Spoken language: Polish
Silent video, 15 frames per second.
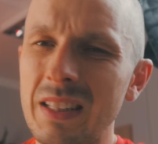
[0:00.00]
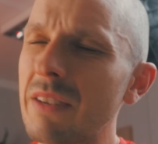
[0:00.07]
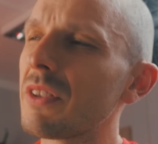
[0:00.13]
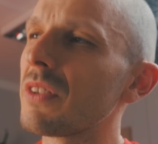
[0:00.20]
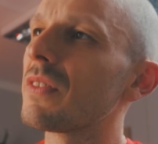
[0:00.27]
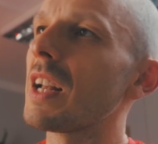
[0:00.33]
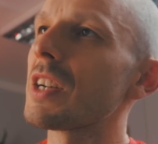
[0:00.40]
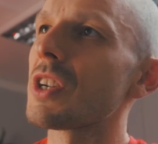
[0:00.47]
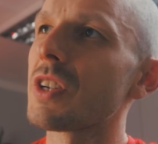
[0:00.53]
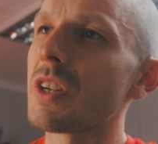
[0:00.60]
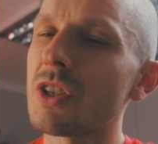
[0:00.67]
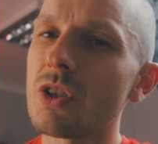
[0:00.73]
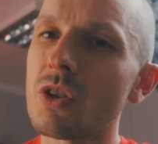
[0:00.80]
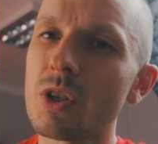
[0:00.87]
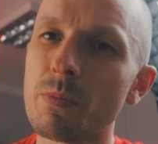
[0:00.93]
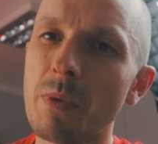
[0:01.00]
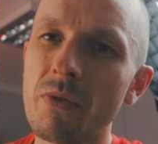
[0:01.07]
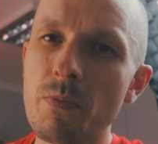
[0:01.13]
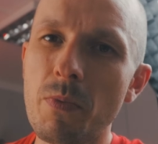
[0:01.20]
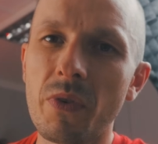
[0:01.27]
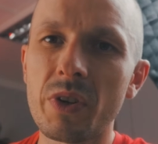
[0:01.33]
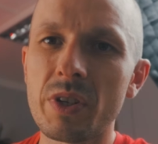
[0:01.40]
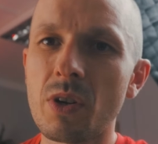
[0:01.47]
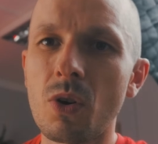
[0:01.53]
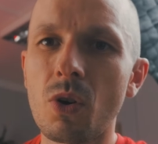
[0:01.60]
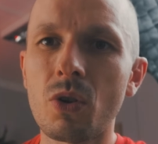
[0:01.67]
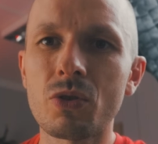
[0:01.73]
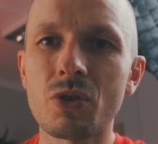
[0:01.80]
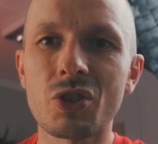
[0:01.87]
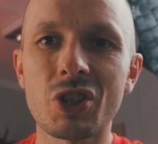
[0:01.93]
I nawet w dalszej części rozmowy powiedział
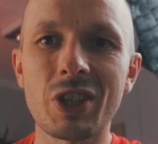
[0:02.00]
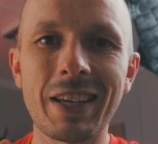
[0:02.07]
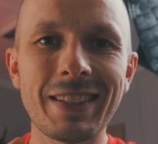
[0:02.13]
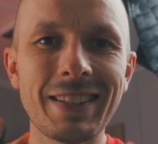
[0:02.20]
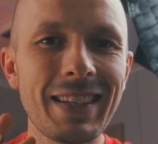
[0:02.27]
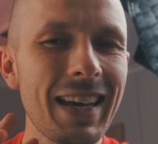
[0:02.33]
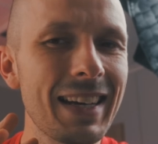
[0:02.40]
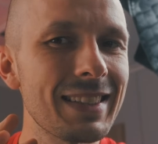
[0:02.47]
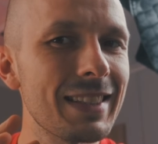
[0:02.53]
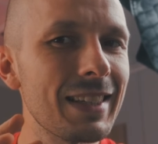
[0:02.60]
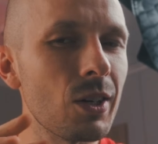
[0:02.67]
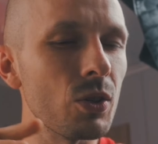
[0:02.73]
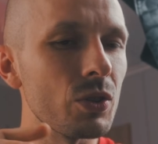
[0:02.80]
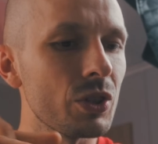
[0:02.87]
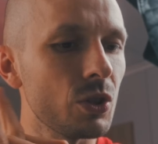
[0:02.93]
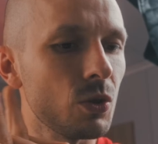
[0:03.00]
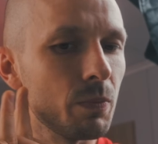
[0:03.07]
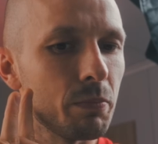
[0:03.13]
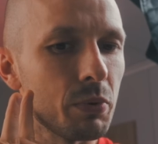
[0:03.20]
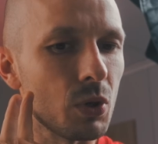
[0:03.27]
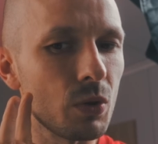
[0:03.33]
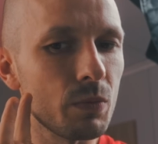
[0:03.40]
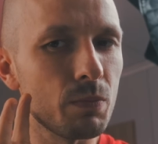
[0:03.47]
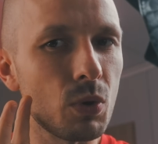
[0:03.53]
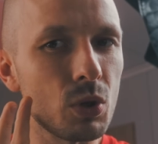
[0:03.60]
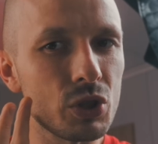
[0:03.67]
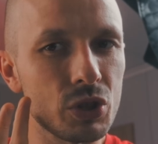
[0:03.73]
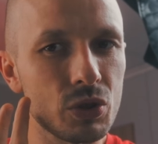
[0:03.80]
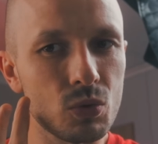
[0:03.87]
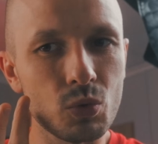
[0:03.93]
on, że nie chce on się, broń
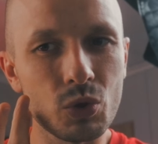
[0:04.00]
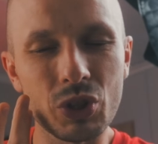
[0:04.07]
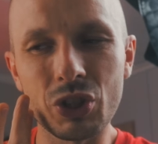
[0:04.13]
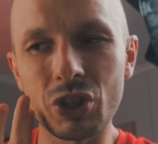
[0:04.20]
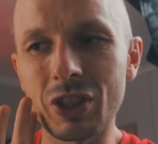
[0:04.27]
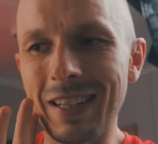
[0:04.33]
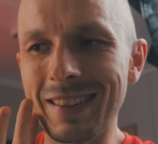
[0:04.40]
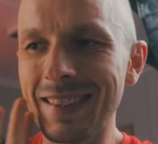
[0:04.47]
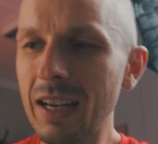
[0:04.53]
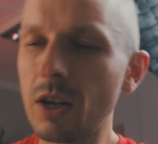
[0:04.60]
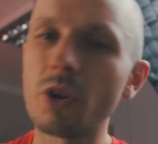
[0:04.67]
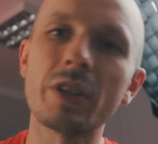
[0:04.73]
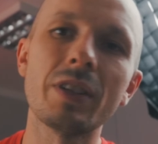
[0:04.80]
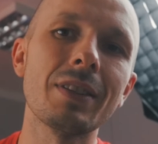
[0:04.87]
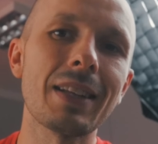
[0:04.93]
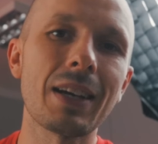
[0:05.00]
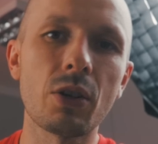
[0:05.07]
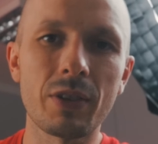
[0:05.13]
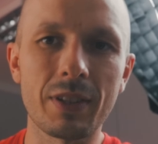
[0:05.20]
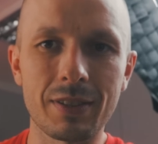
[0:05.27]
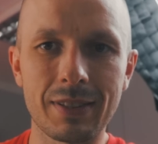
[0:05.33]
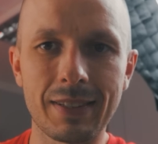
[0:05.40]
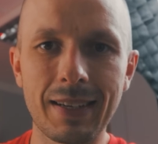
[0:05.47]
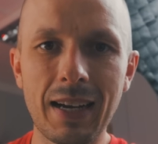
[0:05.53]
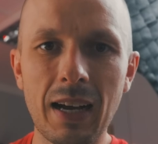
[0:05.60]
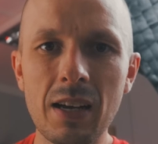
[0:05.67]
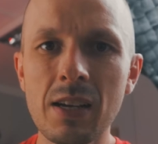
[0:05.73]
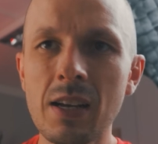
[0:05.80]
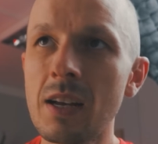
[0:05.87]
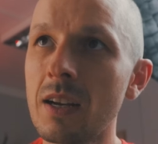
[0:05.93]
Boże, uczyć żadnego innego
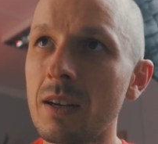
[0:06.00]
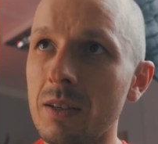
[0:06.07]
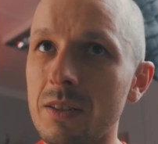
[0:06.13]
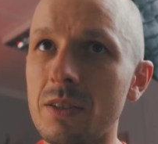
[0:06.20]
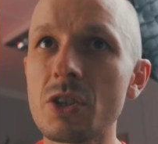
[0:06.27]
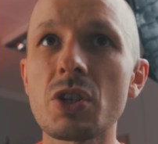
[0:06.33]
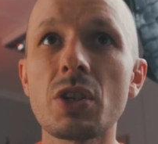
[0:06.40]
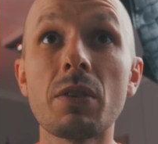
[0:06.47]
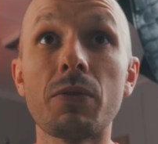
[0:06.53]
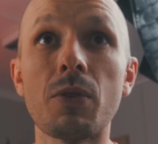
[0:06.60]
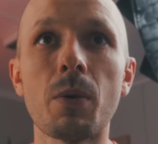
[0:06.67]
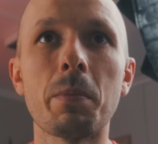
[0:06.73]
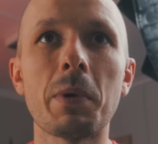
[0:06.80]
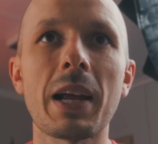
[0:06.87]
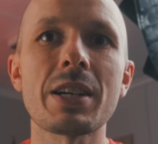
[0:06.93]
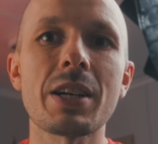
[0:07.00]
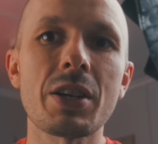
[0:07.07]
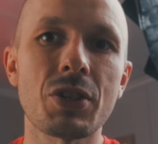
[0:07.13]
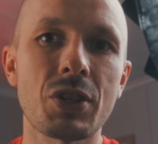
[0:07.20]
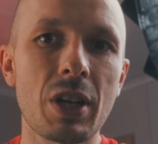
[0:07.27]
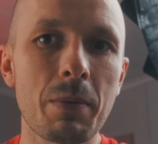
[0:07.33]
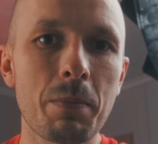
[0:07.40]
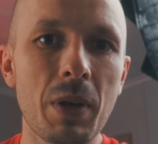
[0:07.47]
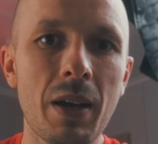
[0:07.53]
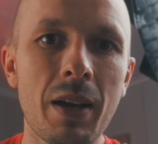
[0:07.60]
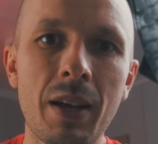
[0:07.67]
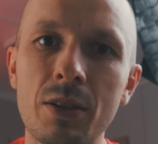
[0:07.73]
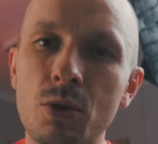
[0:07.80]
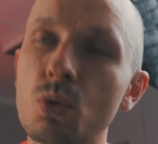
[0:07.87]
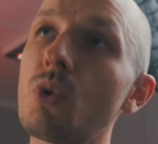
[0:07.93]
języka, gdyż nie wyobraża siebie
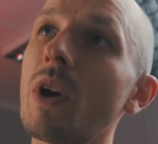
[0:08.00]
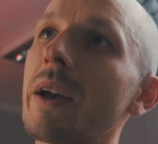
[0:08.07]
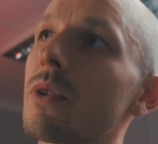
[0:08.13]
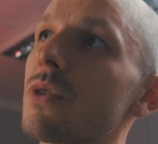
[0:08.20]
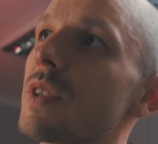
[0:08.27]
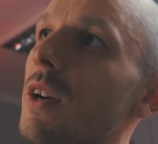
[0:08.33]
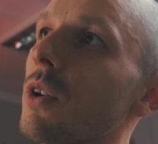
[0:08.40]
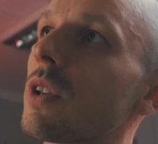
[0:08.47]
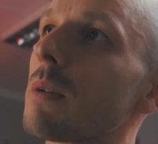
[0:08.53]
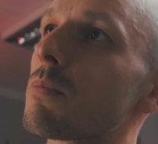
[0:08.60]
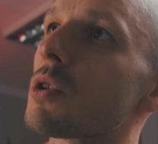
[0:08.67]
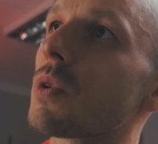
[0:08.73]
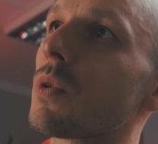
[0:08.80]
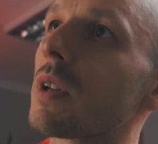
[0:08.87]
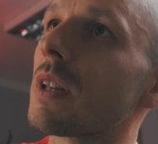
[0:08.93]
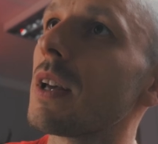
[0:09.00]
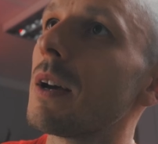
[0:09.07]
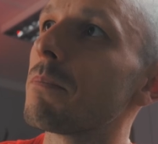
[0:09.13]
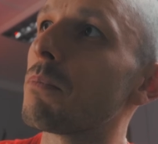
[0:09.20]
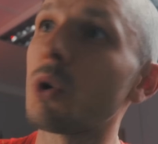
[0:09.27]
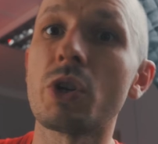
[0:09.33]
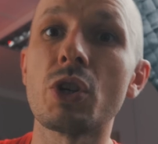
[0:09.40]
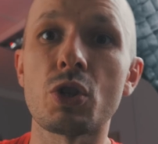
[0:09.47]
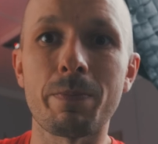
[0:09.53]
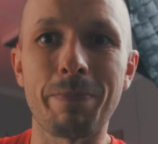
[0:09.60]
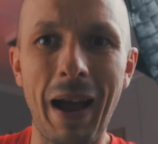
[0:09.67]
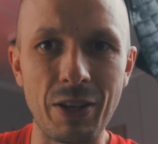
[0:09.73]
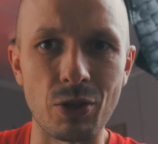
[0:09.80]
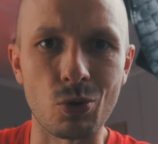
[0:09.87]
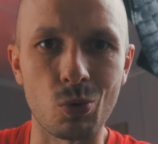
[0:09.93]
dukającego na przykład po
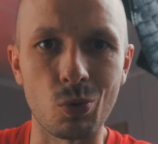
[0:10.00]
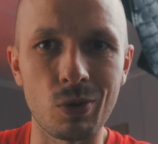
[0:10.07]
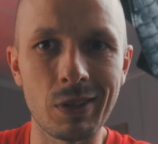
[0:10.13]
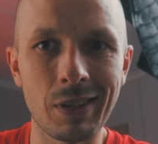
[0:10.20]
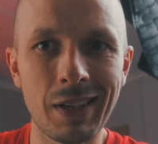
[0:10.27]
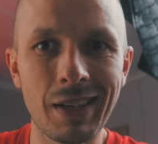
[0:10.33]
hiszpańsku.